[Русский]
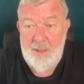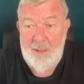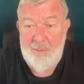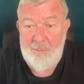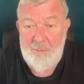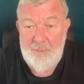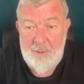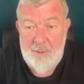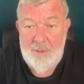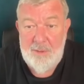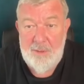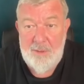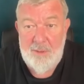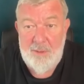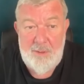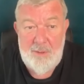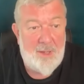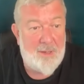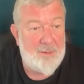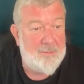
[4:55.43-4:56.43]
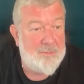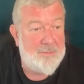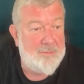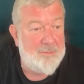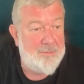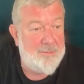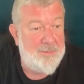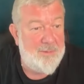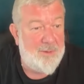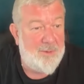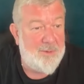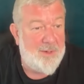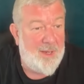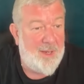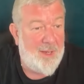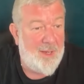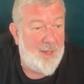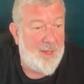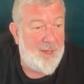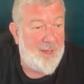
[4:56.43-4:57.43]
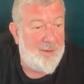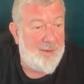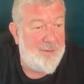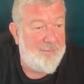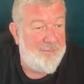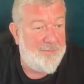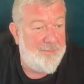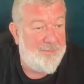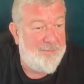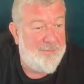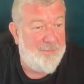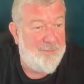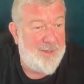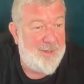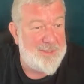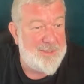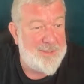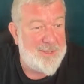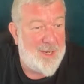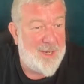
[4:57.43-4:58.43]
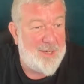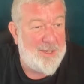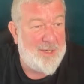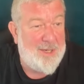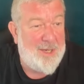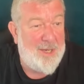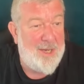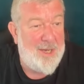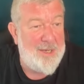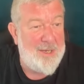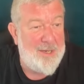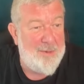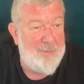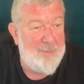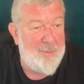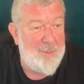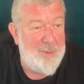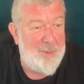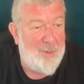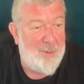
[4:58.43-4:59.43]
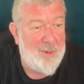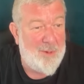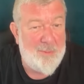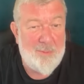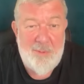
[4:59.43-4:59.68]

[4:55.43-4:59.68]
Вот там много, в лесах Кении много